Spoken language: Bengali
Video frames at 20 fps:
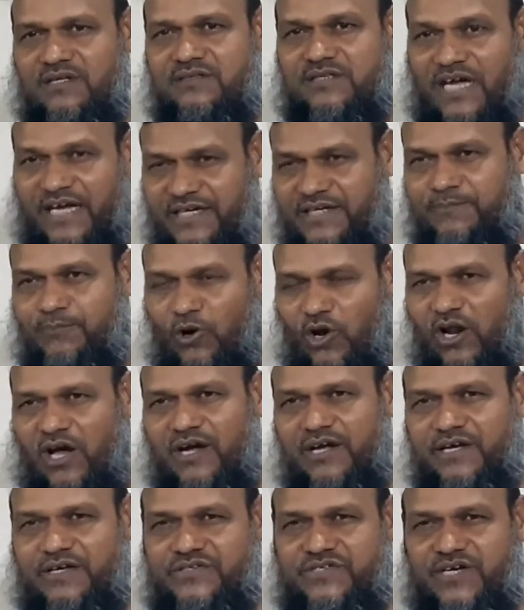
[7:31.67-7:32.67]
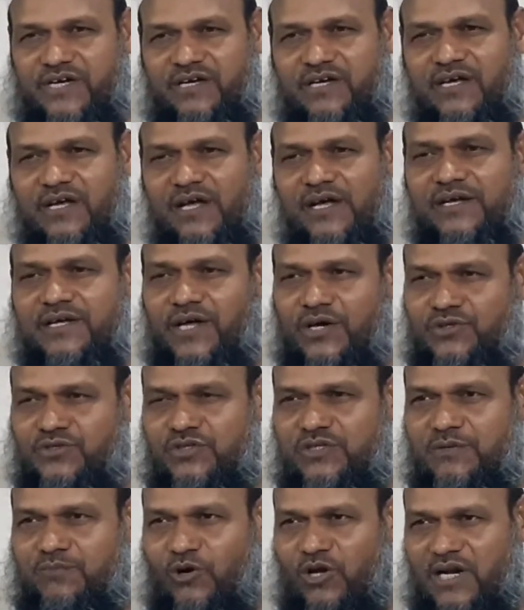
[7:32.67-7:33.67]
তাই বলা হয়েছে কেউ
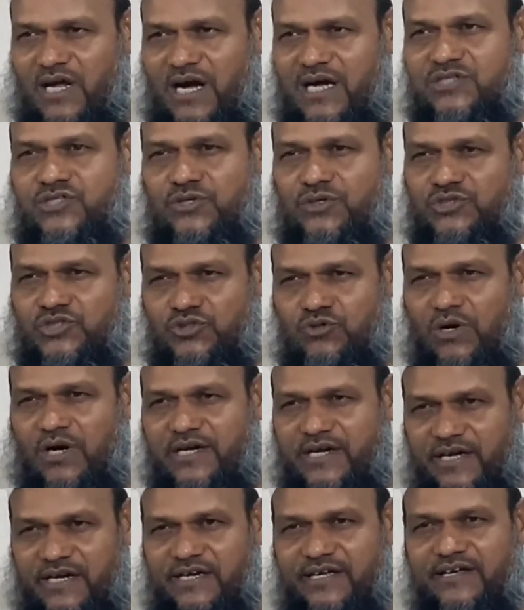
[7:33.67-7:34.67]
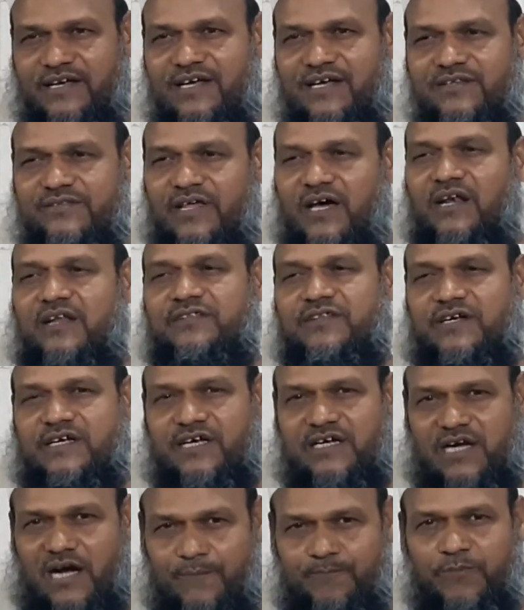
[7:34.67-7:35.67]
যদি বলে আসো জুয়া খেলি তাহলে তাকে
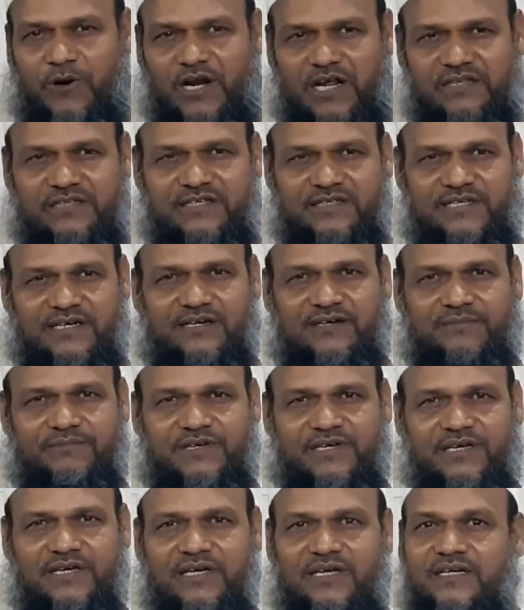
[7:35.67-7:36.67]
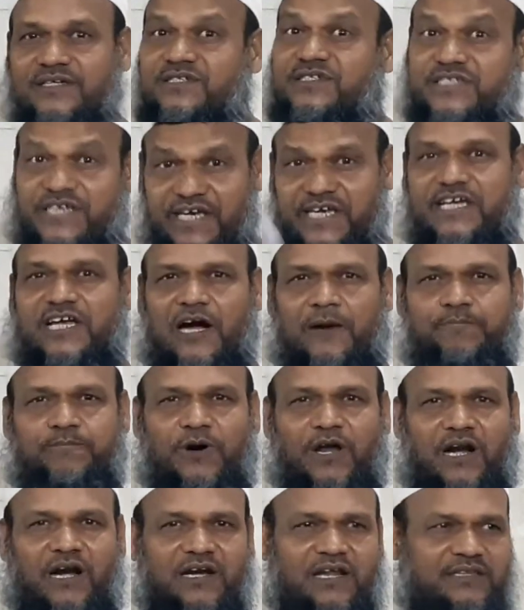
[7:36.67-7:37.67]
কাপফারা দিতে হবে সেই
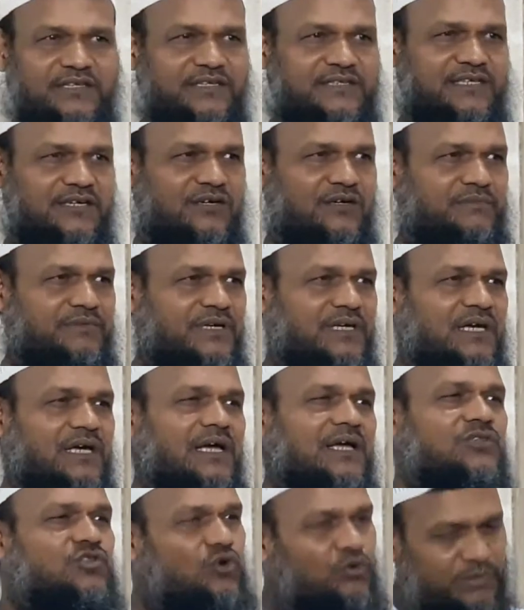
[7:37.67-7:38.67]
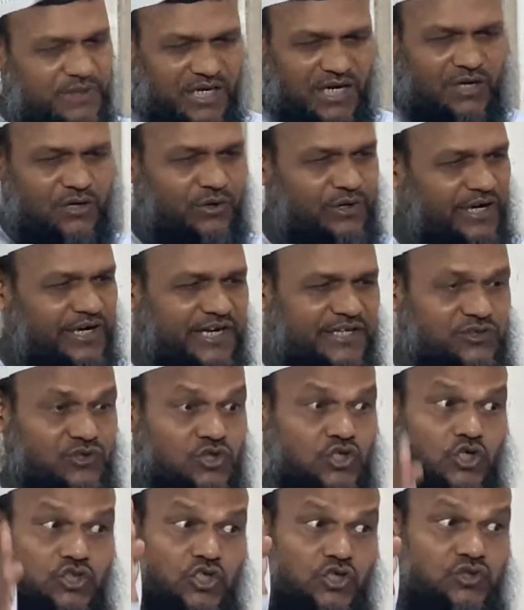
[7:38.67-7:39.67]
কাপফারাটা দিতে হবে তুমি এখন এটা
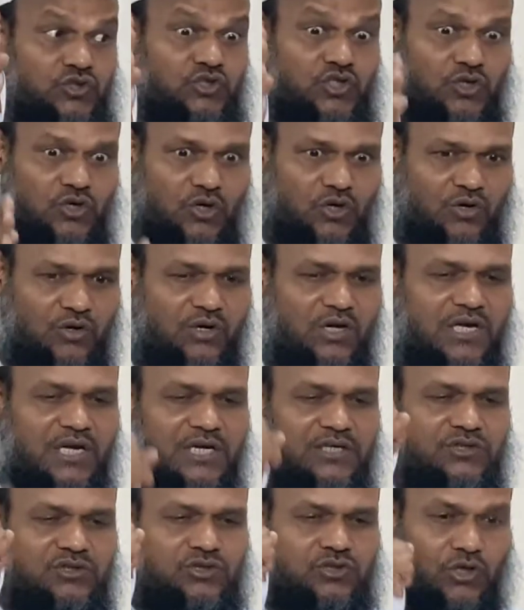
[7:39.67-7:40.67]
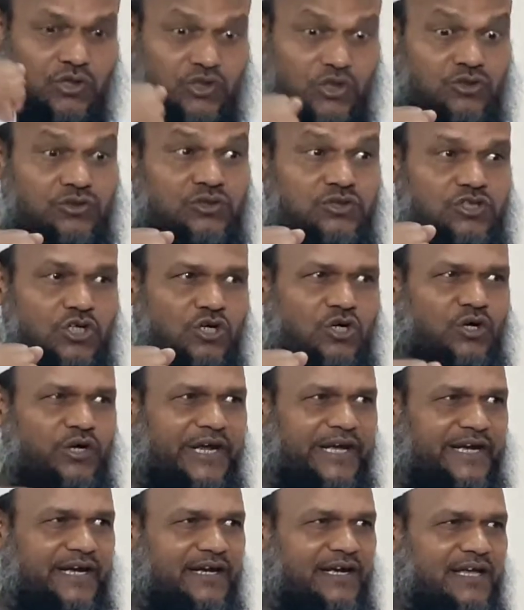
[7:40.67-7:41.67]
তদন্ত করো তদন্ত
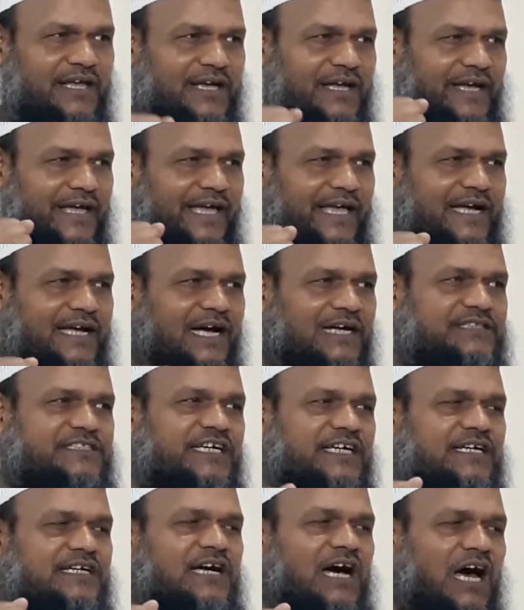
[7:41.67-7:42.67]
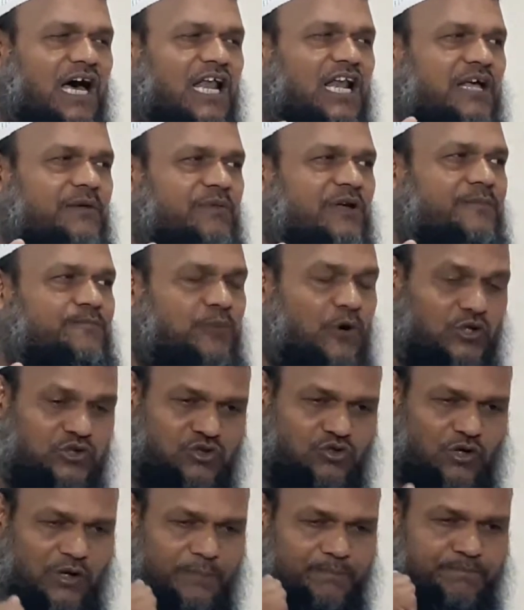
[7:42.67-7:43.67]
করে একাধিক আলেমের
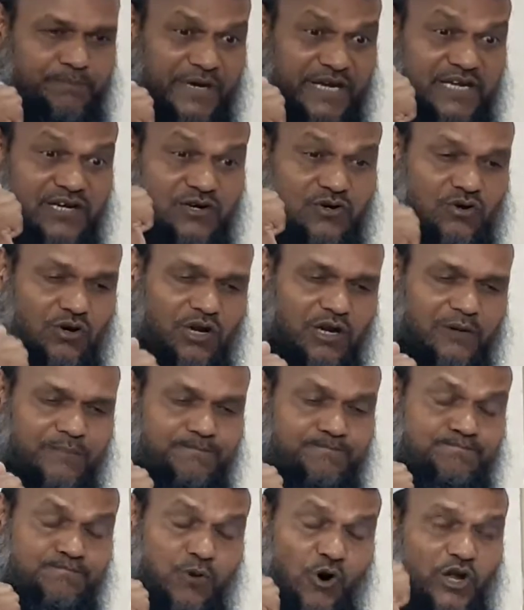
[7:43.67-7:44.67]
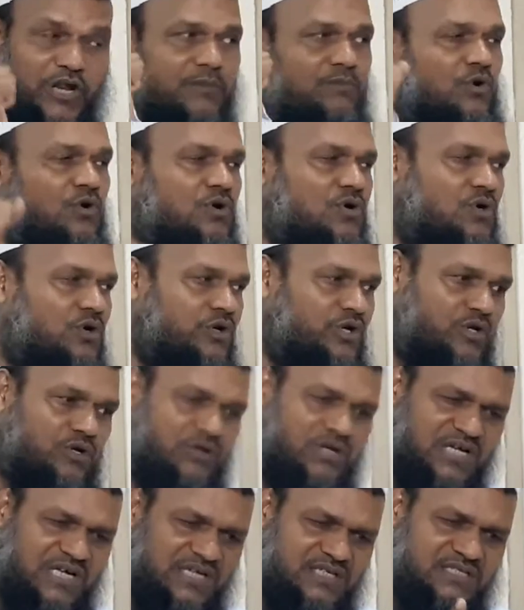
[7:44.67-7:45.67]
ফতোয়া বের করার পরে মুখ খুলিও
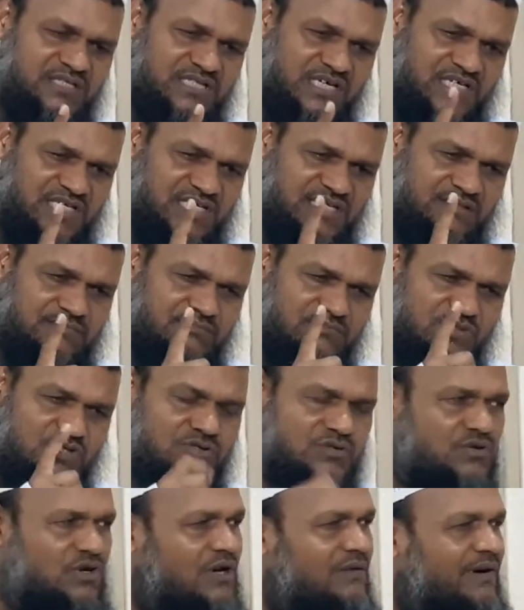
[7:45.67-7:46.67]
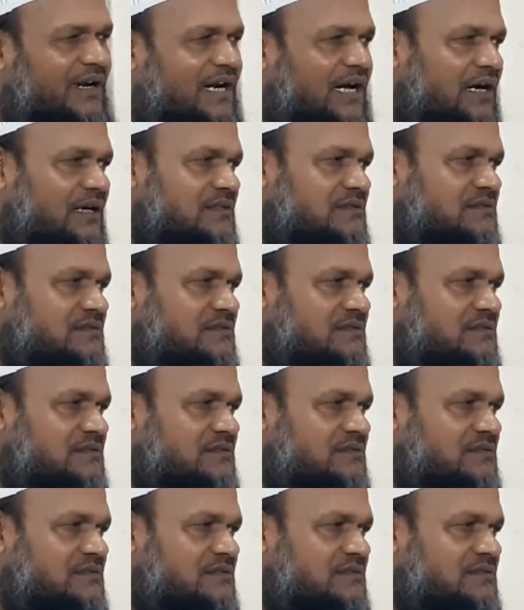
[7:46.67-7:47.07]
তার আগে মুখ খুলবে না